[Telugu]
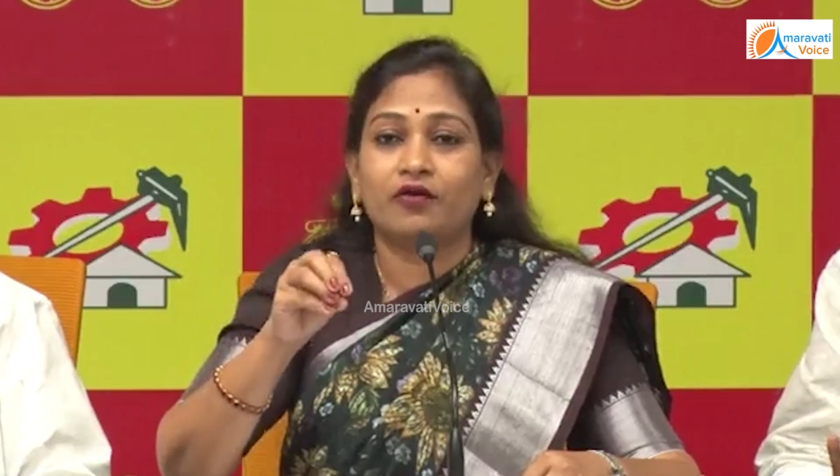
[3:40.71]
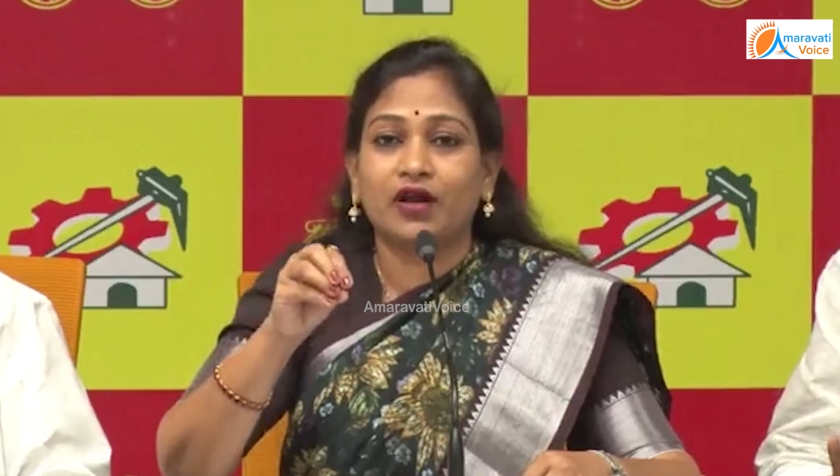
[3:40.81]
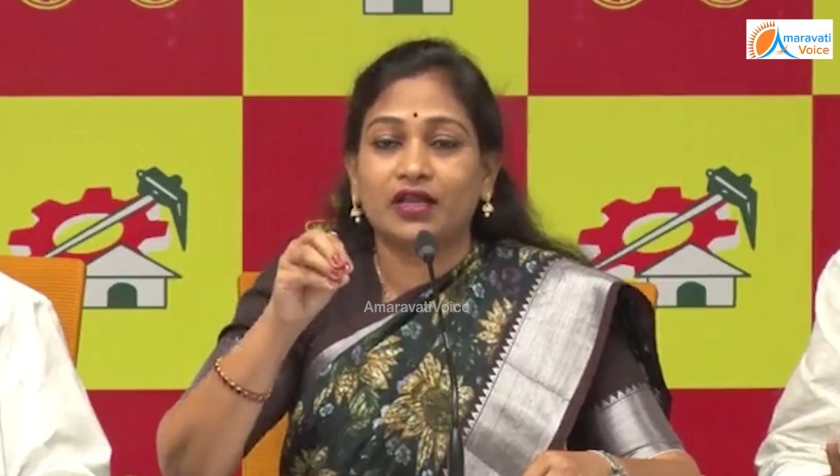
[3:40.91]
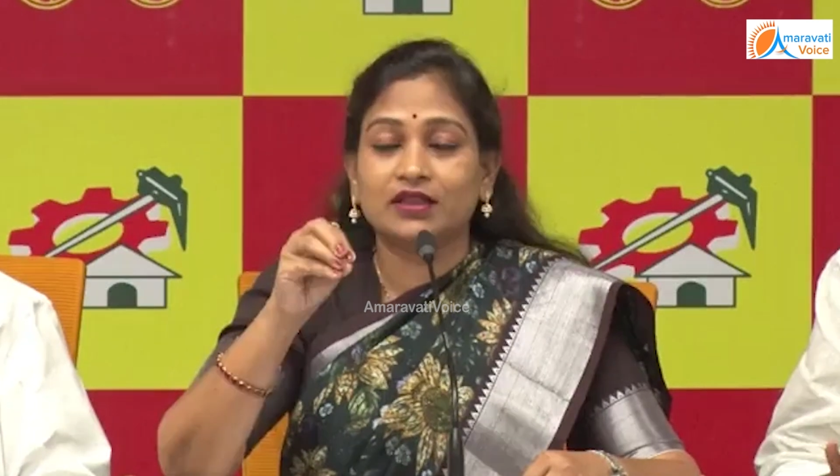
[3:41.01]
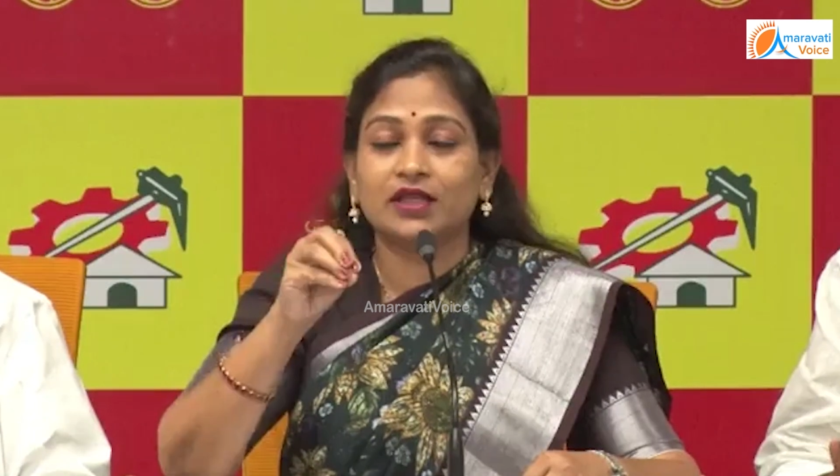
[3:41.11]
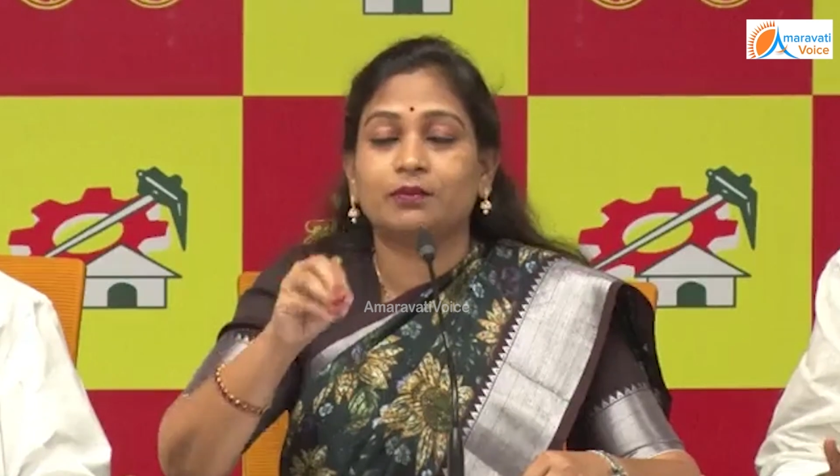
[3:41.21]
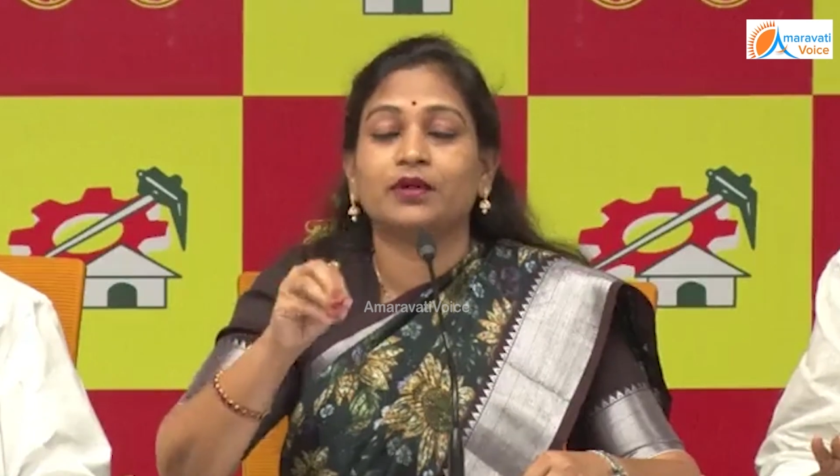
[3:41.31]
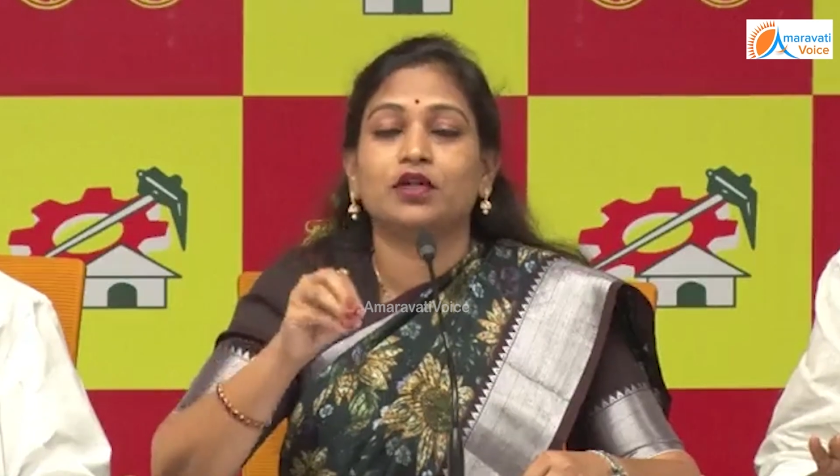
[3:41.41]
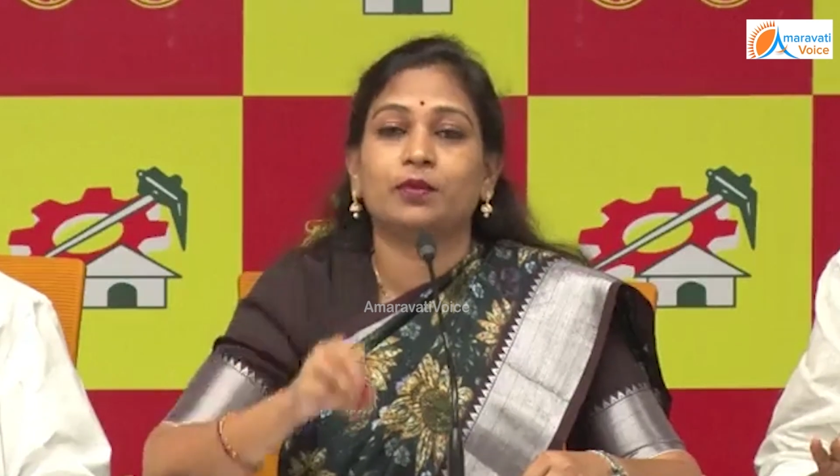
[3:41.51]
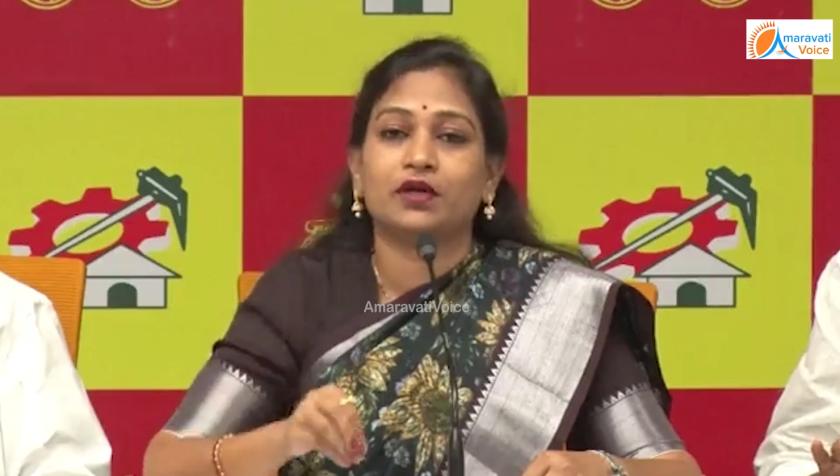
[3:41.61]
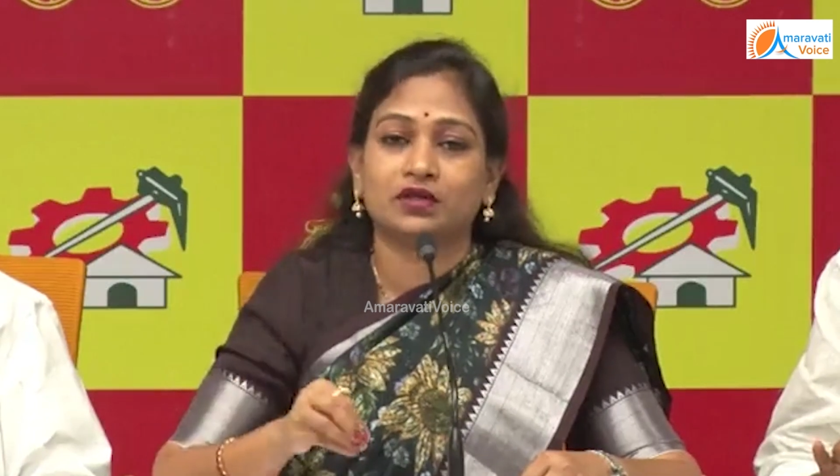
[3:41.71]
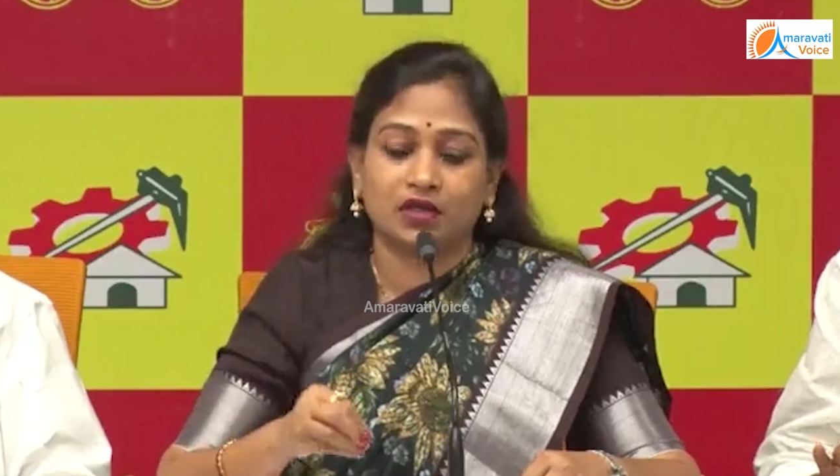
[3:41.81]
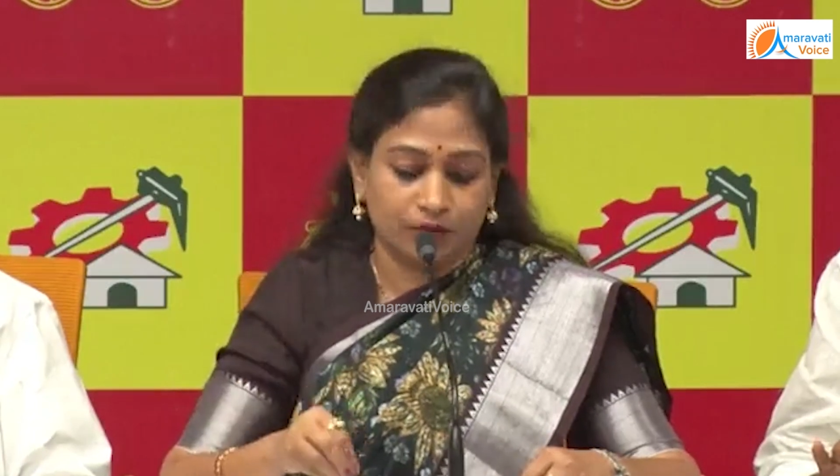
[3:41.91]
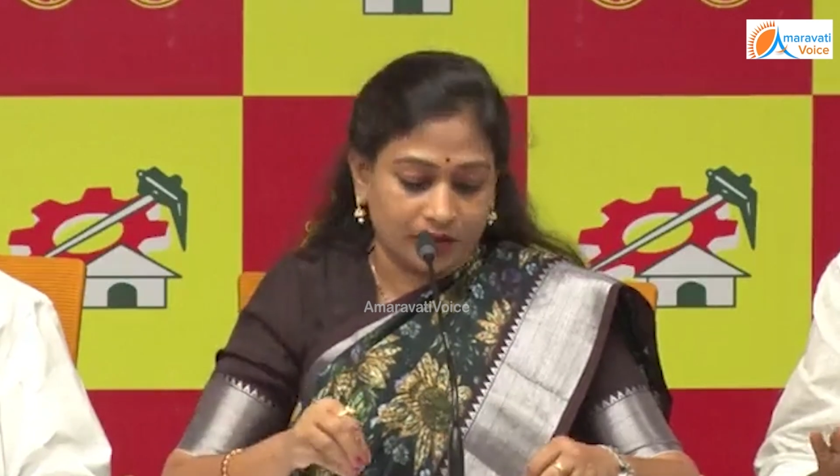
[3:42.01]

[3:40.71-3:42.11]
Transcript: వాళ్ళు ఎంత ఇబ్బందులు పడుతున్నారో